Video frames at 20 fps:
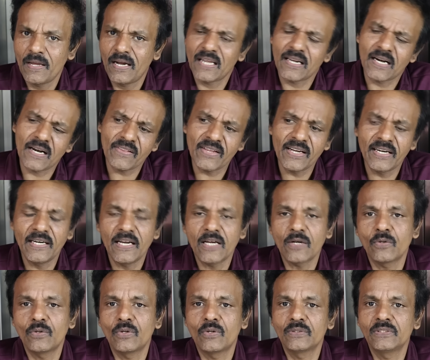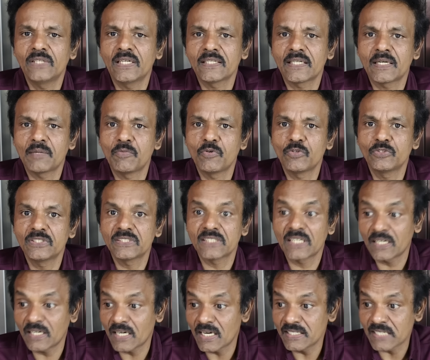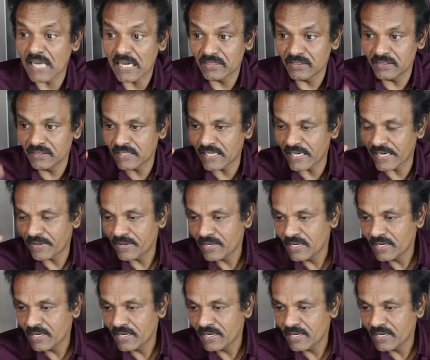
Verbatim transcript: அதனால தான் எல்லோரும் வந்து அதை நம்ம வந்து சங்கராஜ் அந்த